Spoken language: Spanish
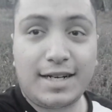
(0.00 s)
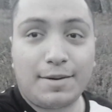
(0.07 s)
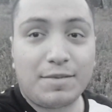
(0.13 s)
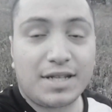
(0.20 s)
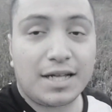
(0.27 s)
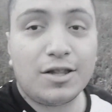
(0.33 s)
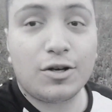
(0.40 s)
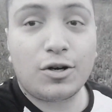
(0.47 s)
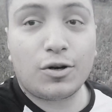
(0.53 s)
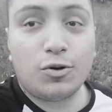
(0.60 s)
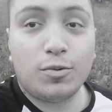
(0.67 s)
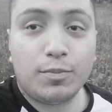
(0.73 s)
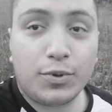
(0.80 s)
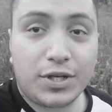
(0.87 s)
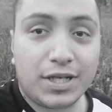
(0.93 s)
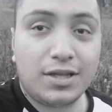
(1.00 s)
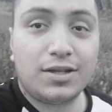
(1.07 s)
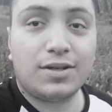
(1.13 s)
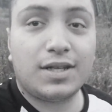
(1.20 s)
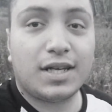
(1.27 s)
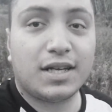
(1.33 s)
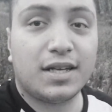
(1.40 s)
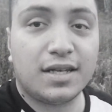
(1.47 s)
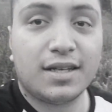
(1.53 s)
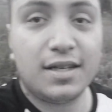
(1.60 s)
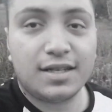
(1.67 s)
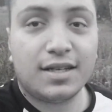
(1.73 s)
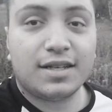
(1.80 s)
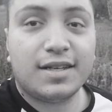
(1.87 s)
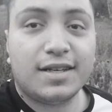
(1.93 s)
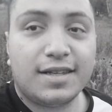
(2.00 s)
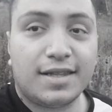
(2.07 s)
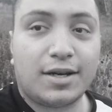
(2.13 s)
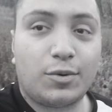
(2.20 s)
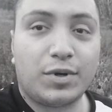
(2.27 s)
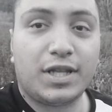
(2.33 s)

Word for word: ir caminando con un poquito de, de